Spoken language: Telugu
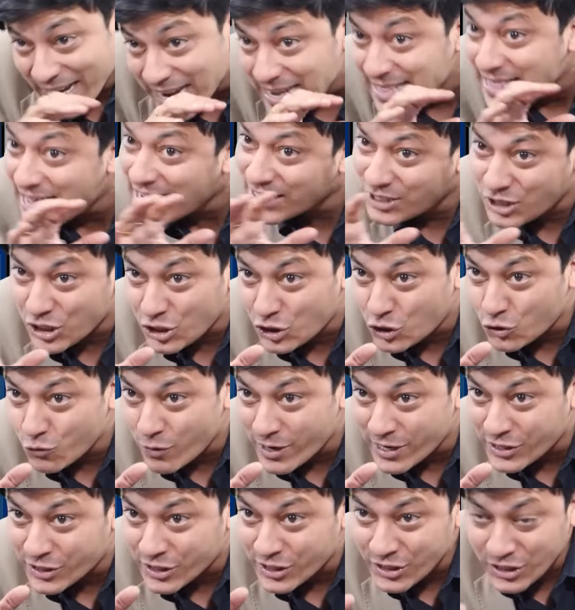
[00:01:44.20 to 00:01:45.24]
లేదా
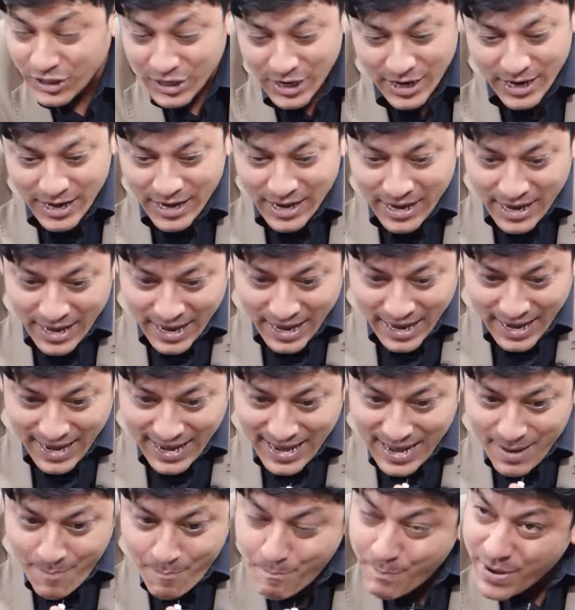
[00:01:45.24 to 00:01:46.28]
సిచ్యువేషన్స్
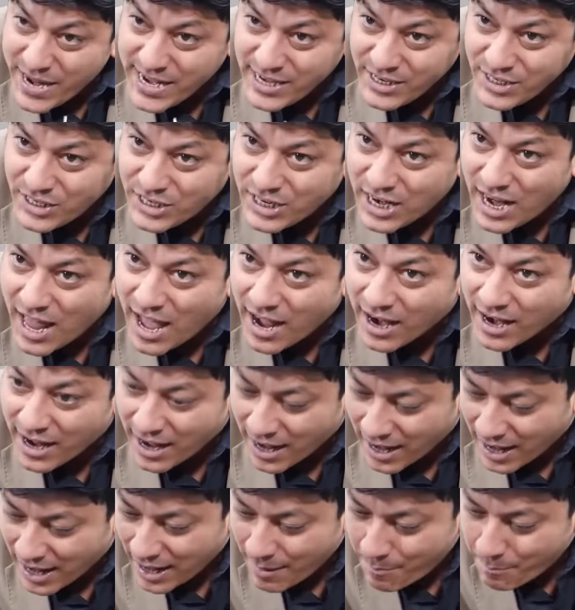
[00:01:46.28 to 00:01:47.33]
ఈ పిన్స్
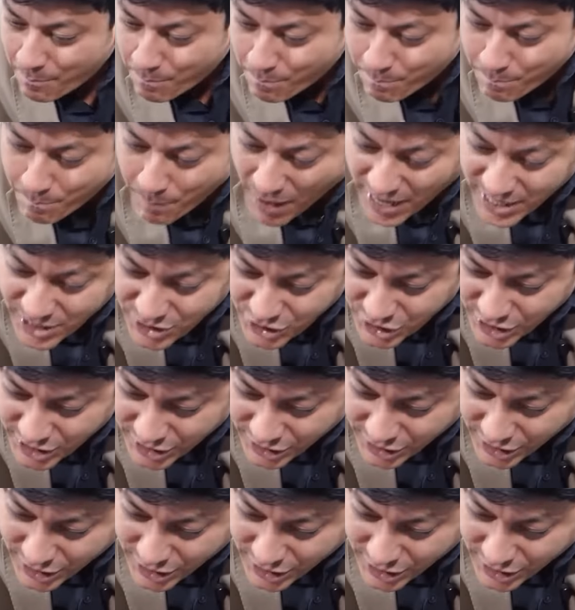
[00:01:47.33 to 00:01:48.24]
లాగా పంక్చర్